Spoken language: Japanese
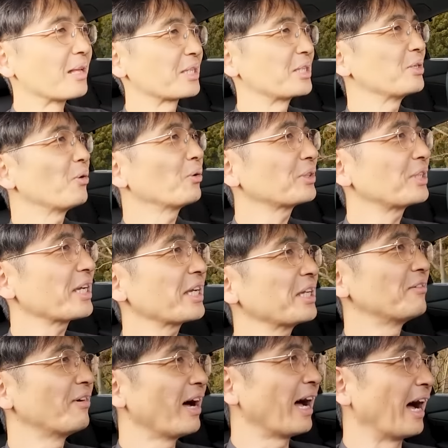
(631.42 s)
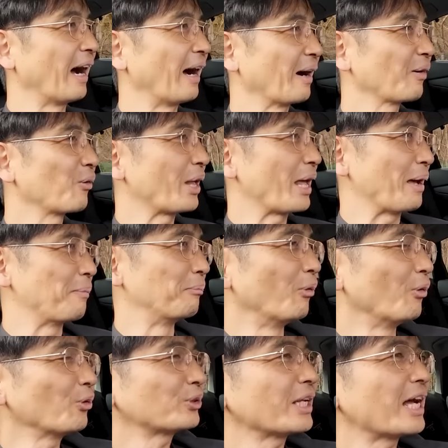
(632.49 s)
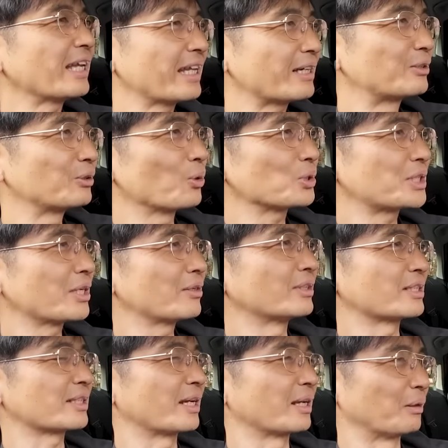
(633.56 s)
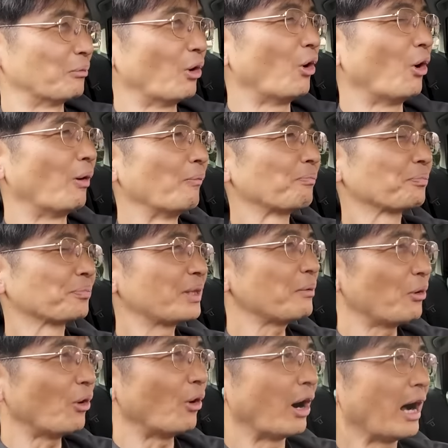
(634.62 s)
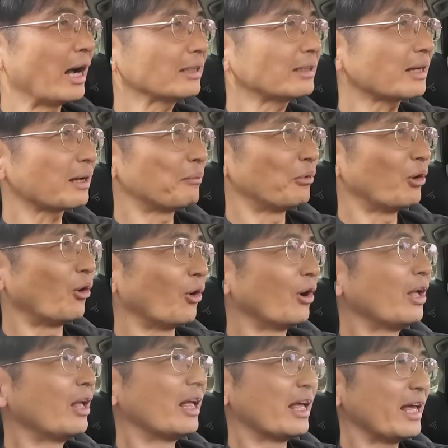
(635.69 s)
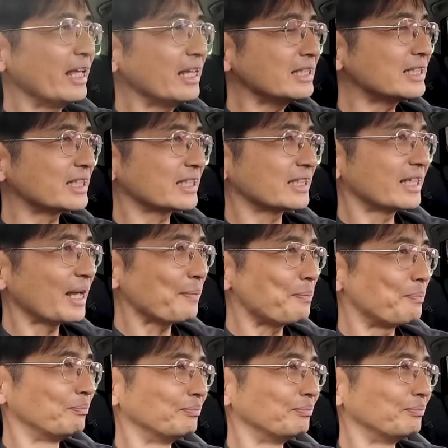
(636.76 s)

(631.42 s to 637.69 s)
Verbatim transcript: 基本的にはこれモーターで駆動してるんですけれどもでもあたかもエンジンで